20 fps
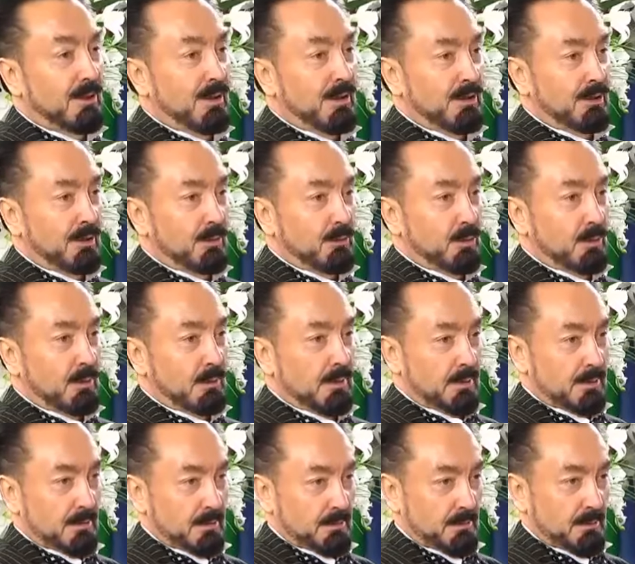
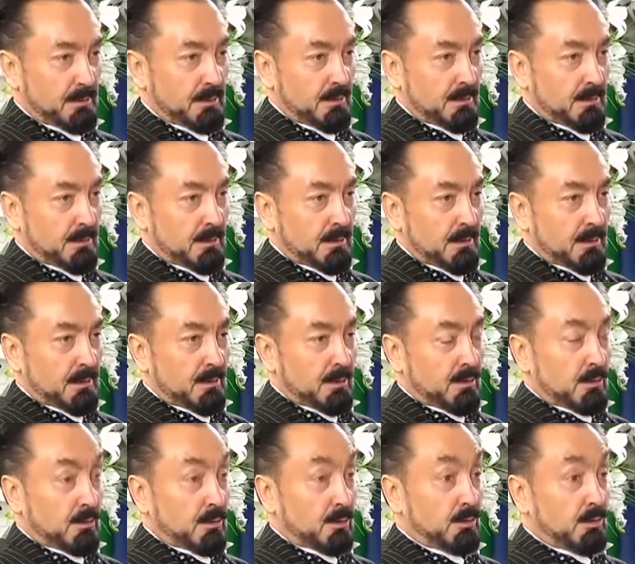anlamıyorlar.
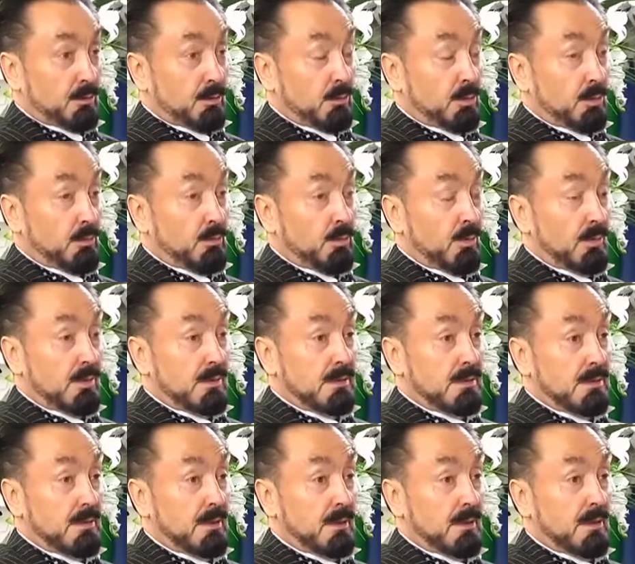Türk polisi